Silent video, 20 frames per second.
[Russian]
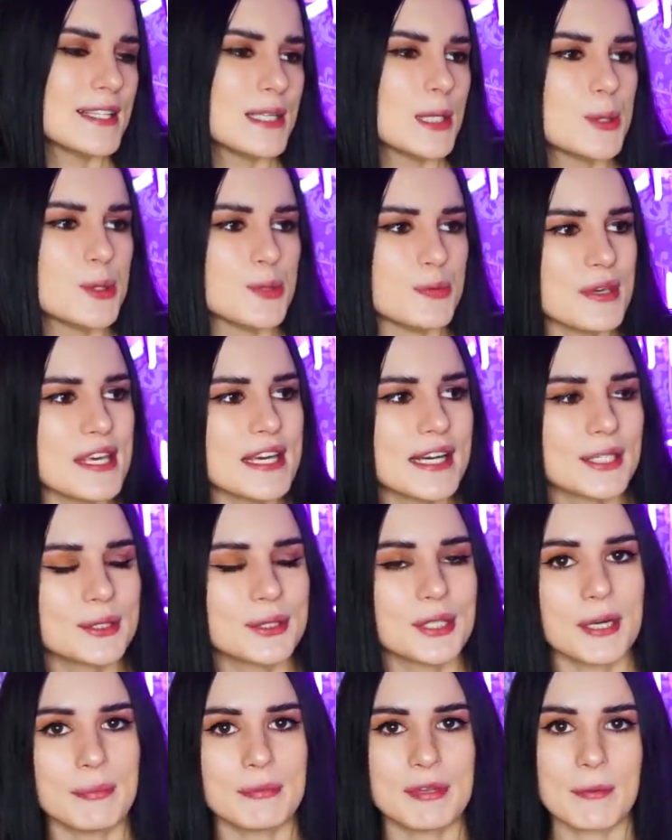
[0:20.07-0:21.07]
с людьми,
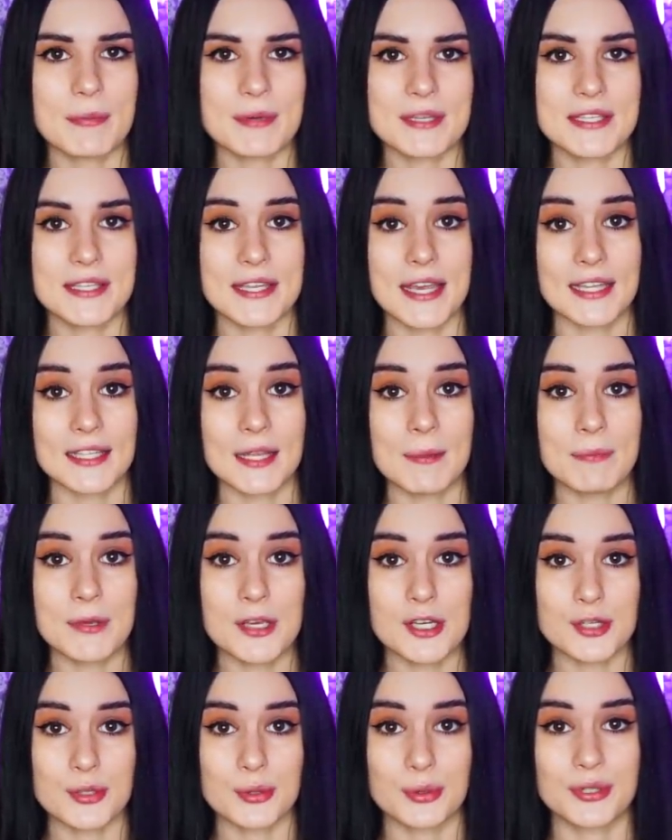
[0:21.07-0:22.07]
которые мне постоянно
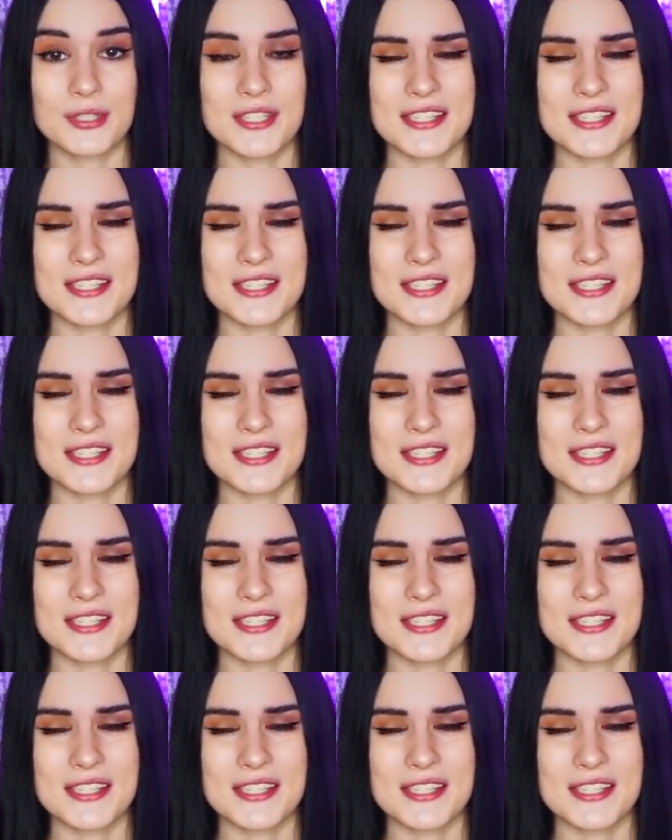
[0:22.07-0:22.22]
пишут,